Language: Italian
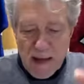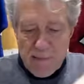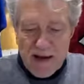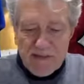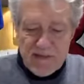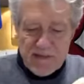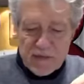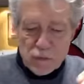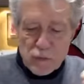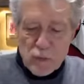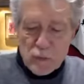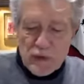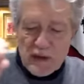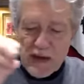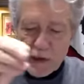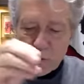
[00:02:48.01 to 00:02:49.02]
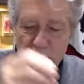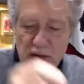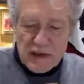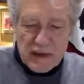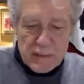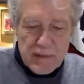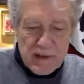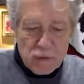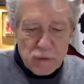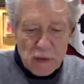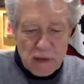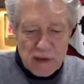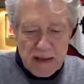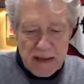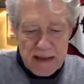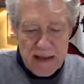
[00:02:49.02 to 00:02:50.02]
ma aveva due unità come incremento
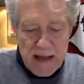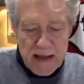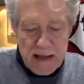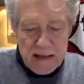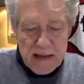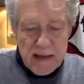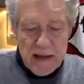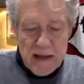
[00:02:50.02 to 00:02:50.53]
anche ieri,